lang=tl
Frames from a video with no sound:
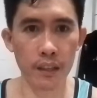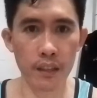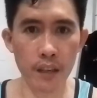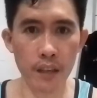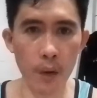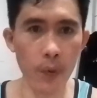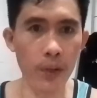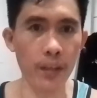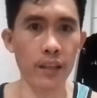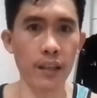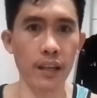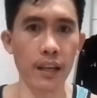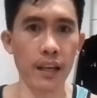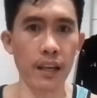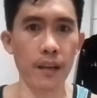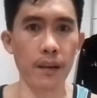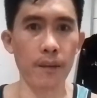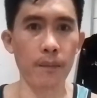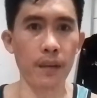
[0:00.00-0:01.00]
gawin
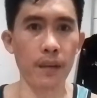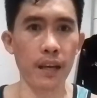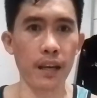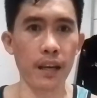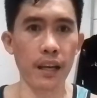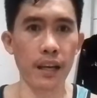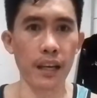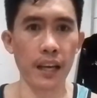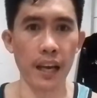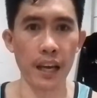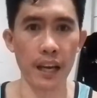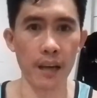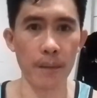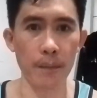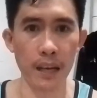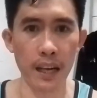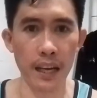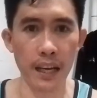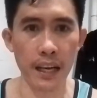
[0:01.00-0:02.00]
na uh, mga uh,
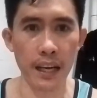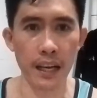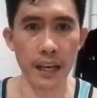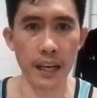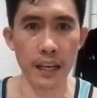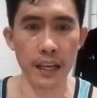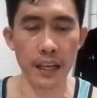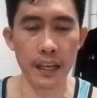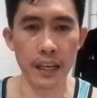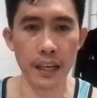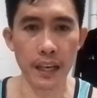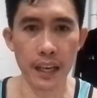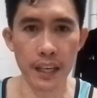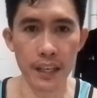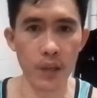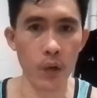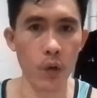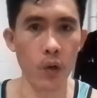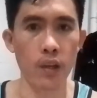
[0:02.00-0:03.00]
mga
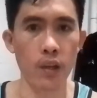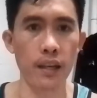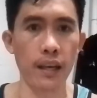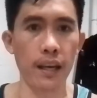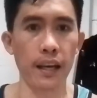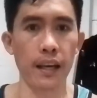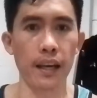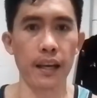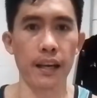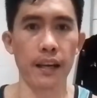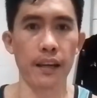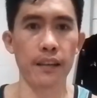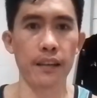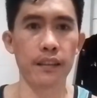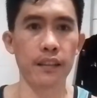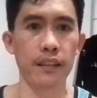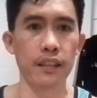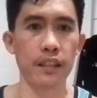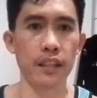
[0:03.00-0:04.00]
idol na
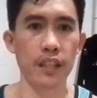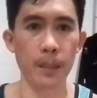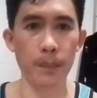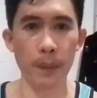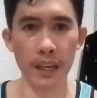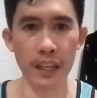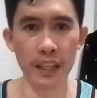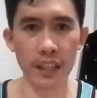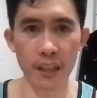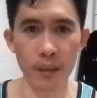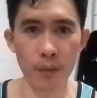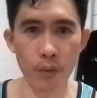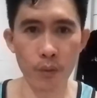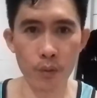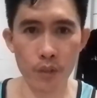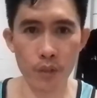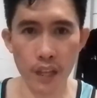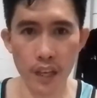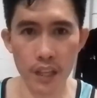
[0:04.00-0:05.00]
uh, ipakita
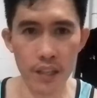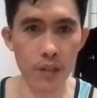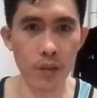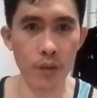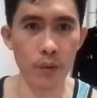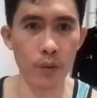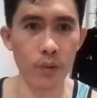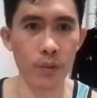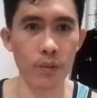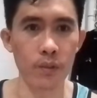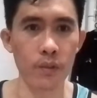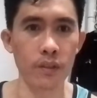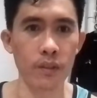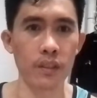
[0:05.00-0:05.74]
ko sa inyo kung